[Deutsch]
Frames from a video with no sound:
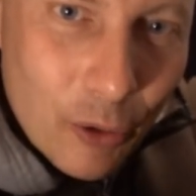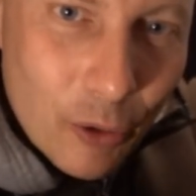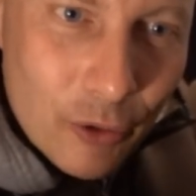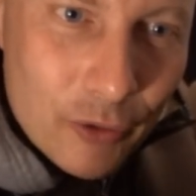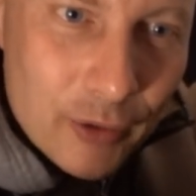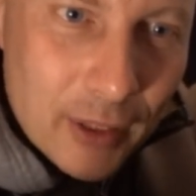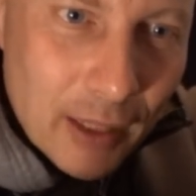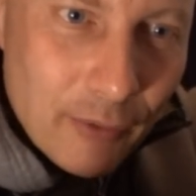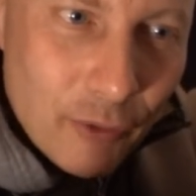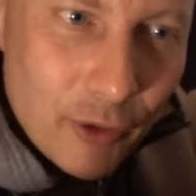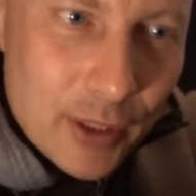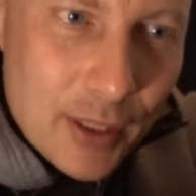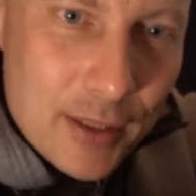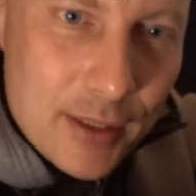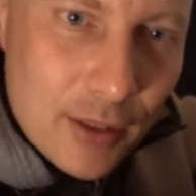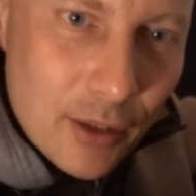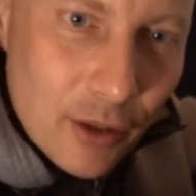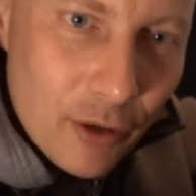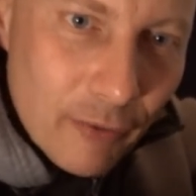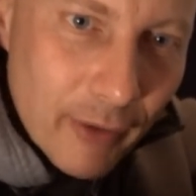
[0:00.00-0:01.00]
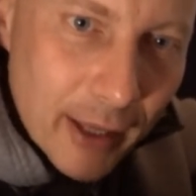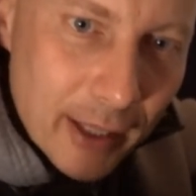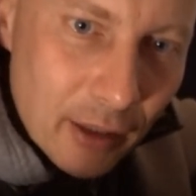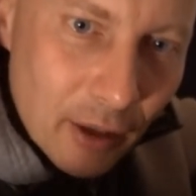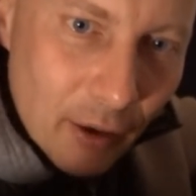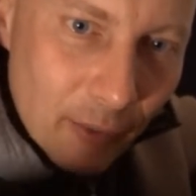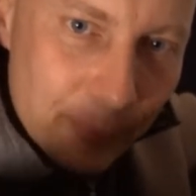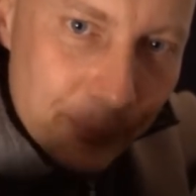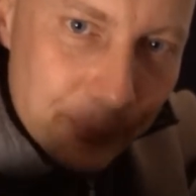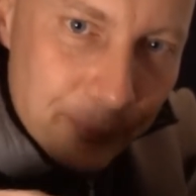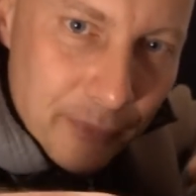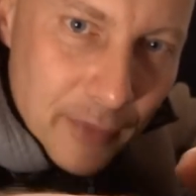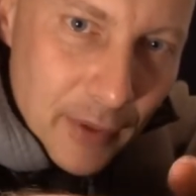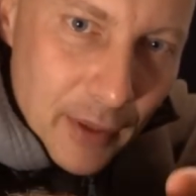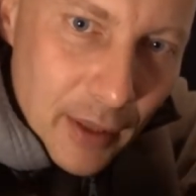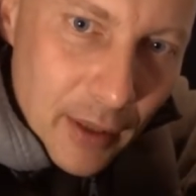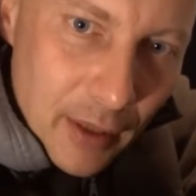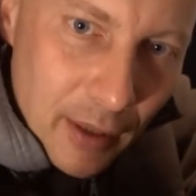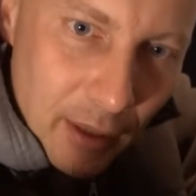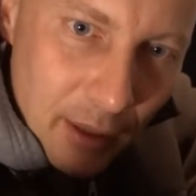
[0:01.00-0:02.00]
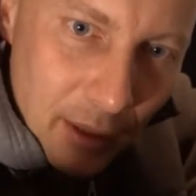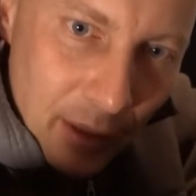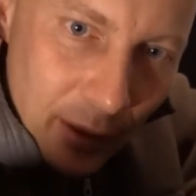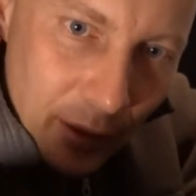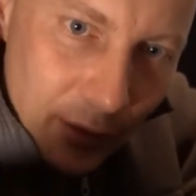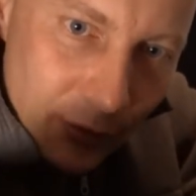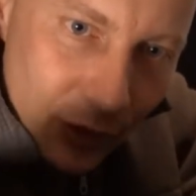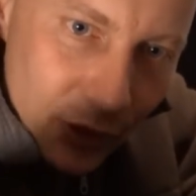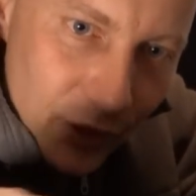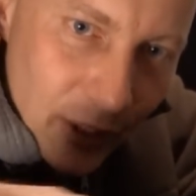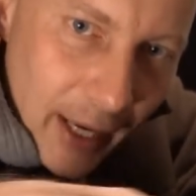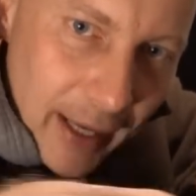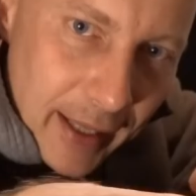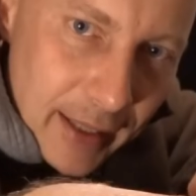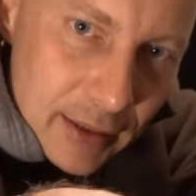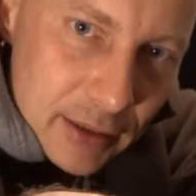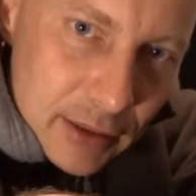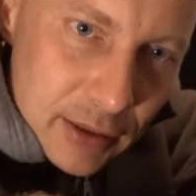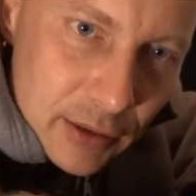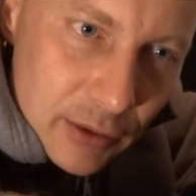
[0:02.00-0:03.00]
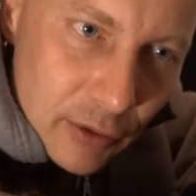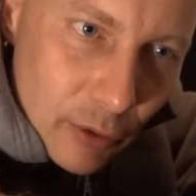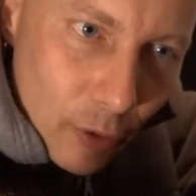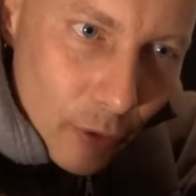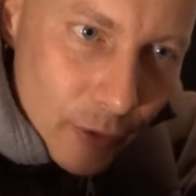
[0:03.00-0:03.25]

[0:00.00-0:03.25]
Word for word: Und dann wird das hier weiter verteilt.